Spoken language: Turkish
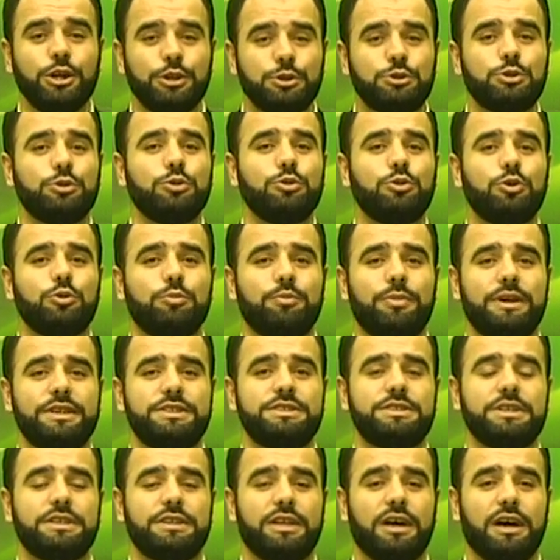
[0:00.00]
Çünkü
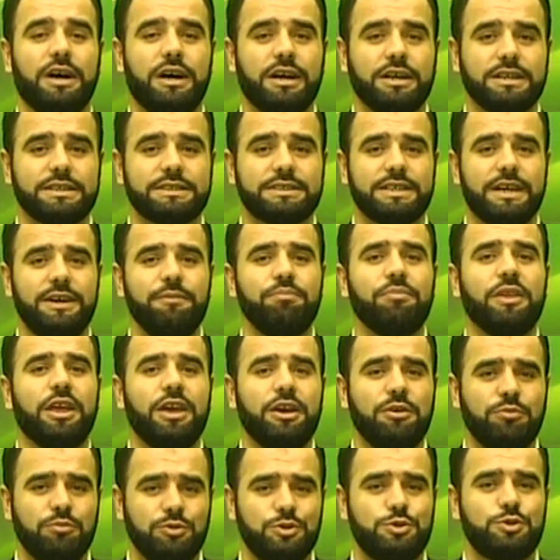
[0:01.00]
Mescid-i Aksa
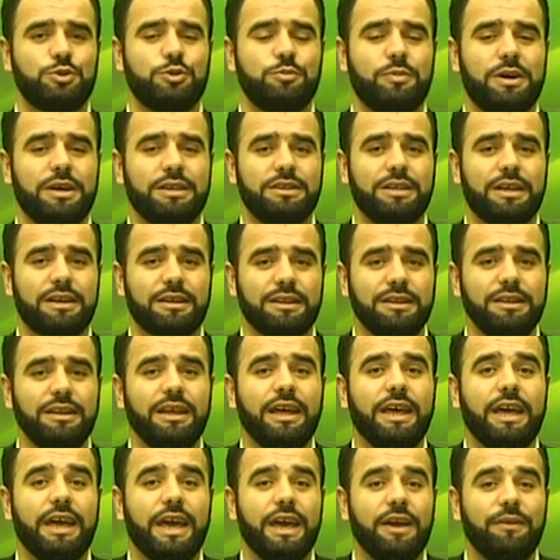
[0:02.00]
Müslümanların
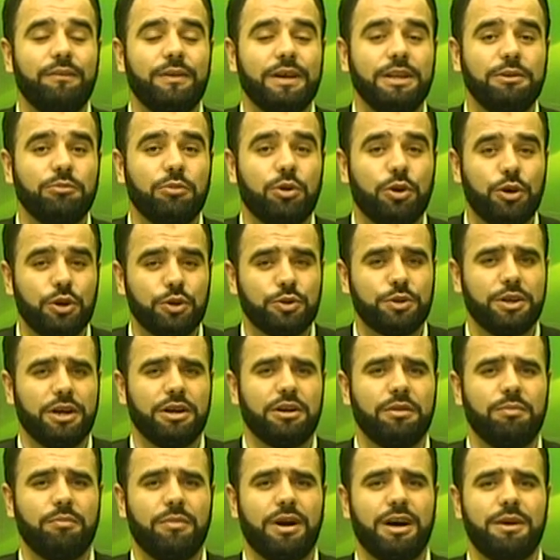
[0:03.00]
efendim
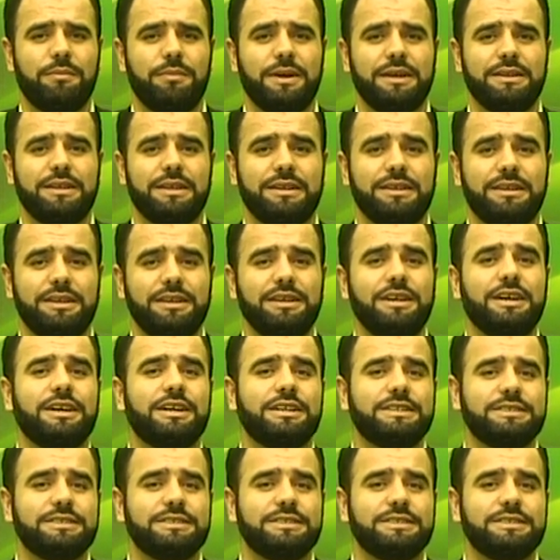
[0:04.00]
ortak mabedidir.